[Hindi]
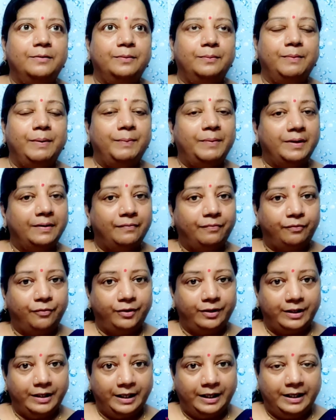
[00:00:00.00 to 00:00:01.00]
मम्मी का
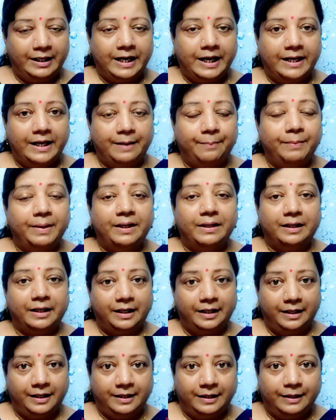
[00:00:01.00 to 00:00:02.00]
फ़ोन नहीं आया मैं
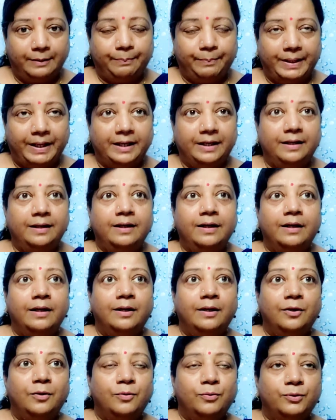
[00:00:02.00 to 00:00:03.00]
नहीं कर पाई
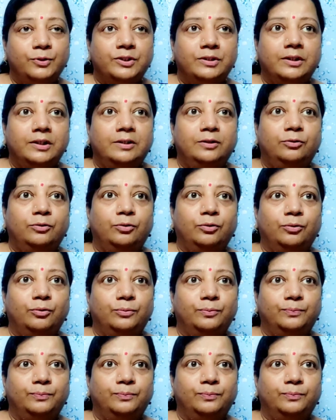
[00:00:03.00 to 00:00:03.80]
उस दिन तो